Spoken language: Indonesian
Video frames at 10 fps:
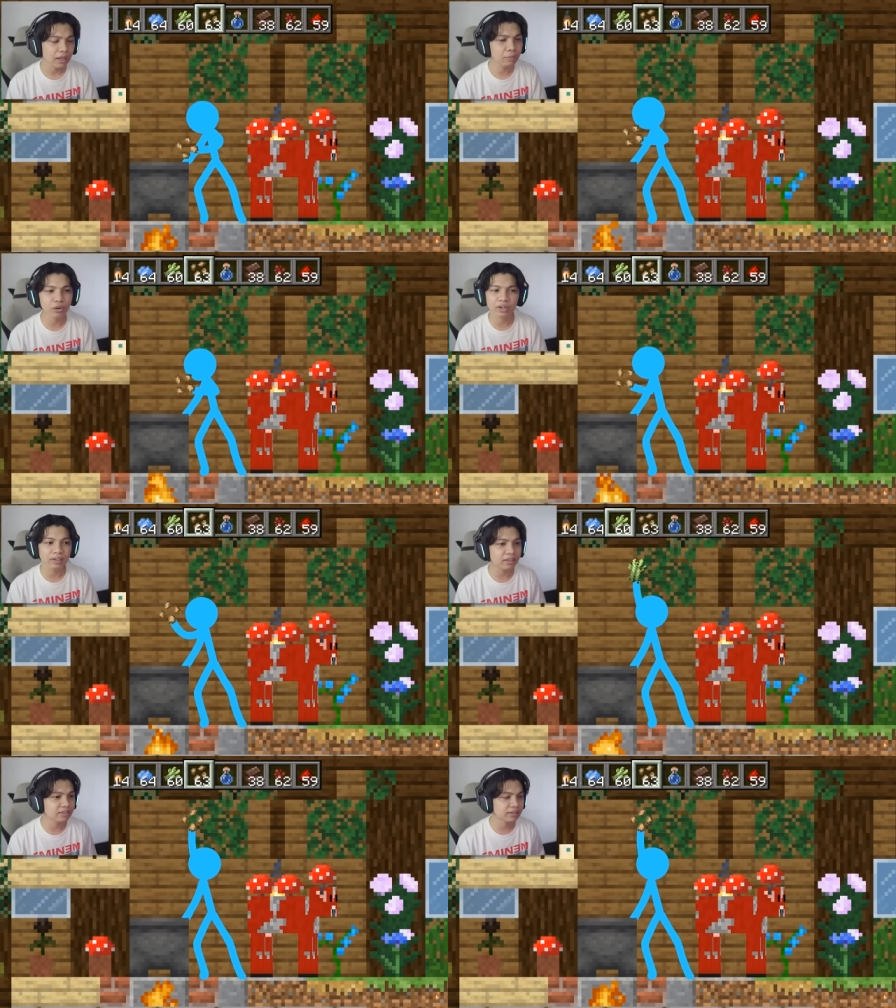Eh, bukan
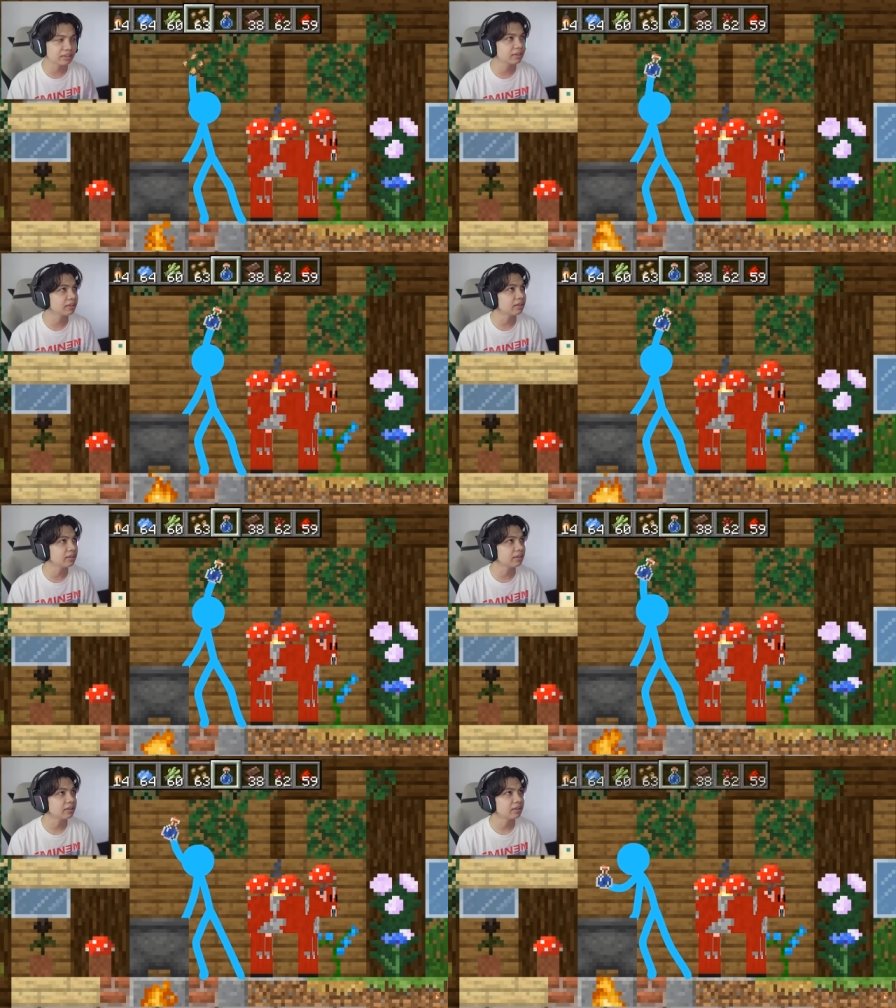grace.
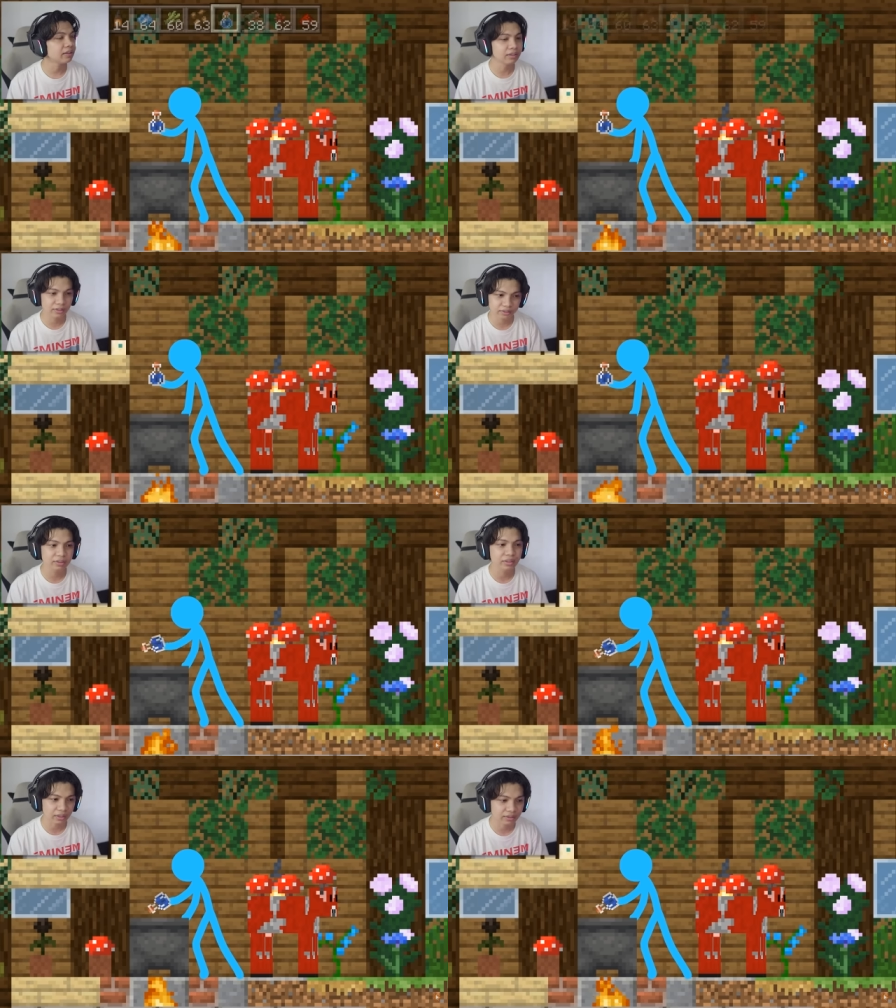Uh, iya
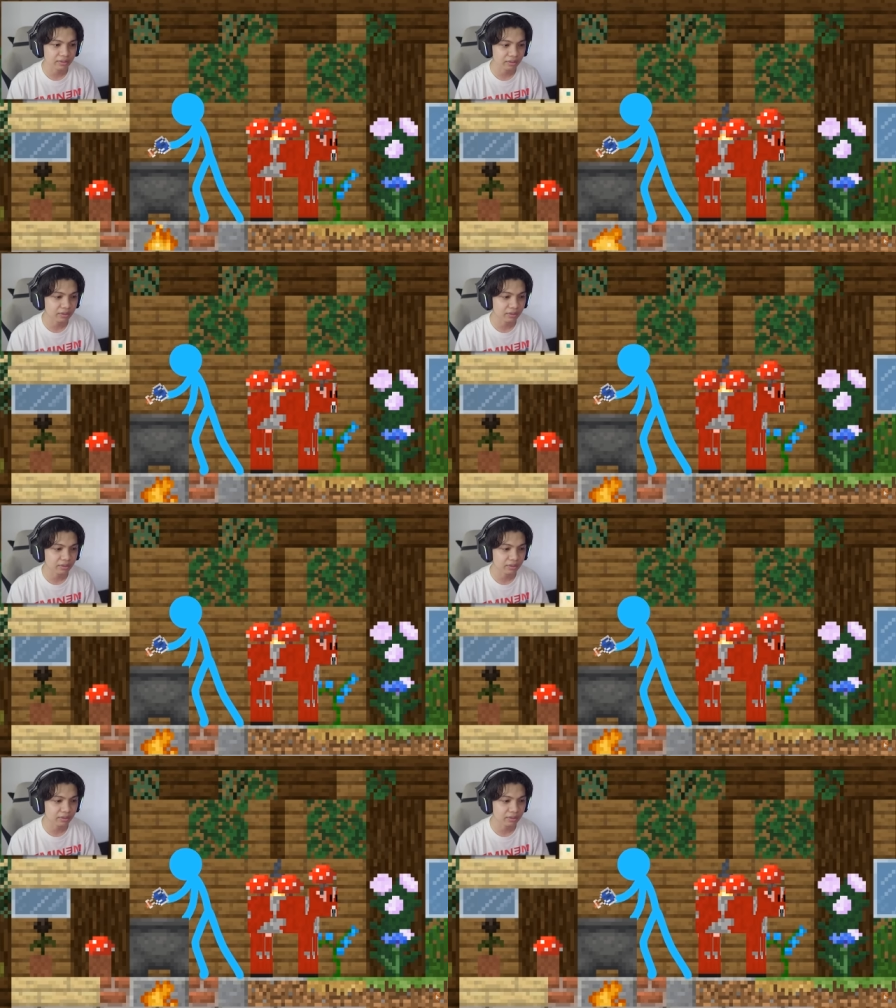sih grace ya